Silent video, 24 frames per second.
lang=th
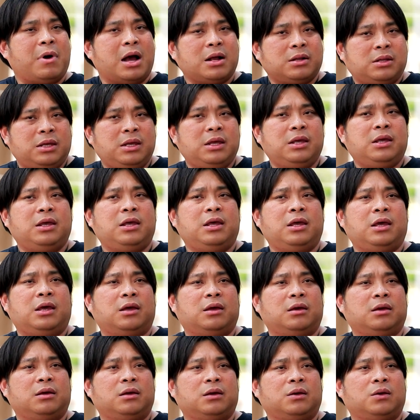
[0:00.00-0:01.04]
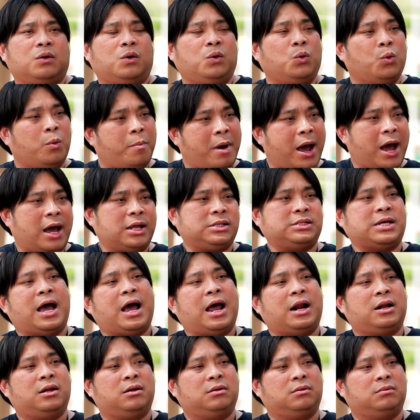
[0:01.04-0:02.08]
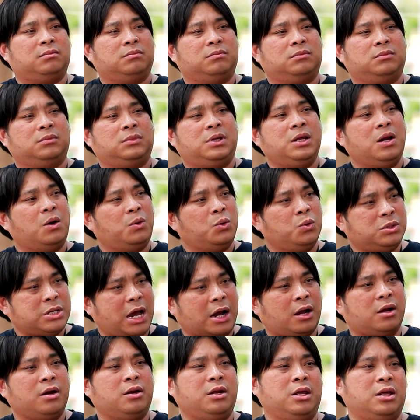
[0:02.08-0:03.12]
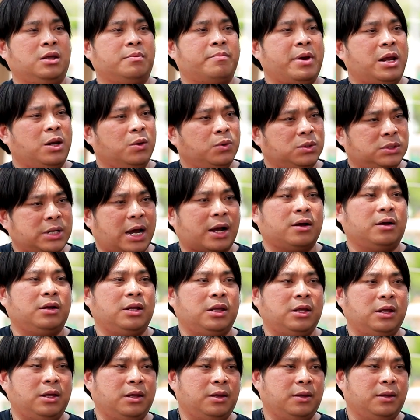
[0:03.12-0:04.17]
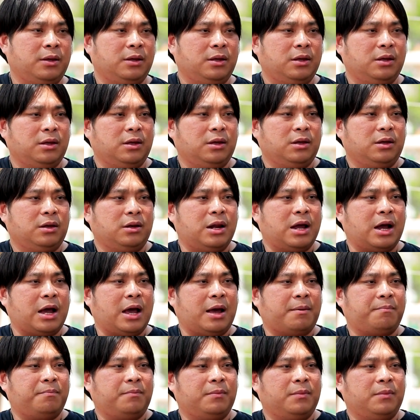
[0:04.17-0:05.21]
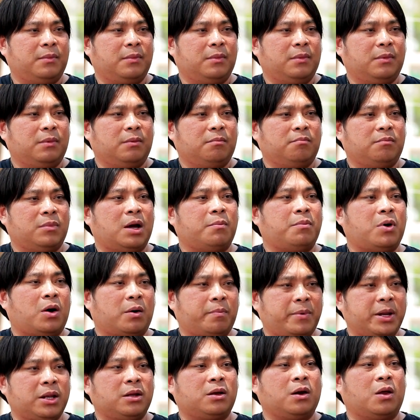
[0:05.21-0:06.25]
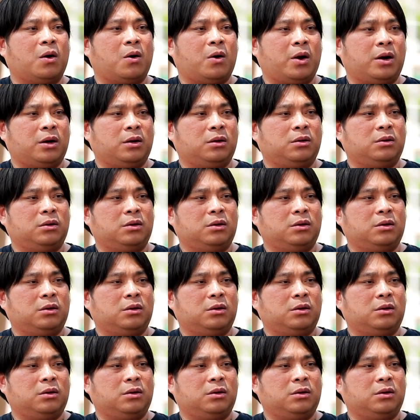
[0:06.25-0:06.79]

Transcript: บางทีครูบาอาจารย์ที่เรารู้จักก็ดีไม่รู้จักก็ดีครับนะครับมาบอกเป็นกลอน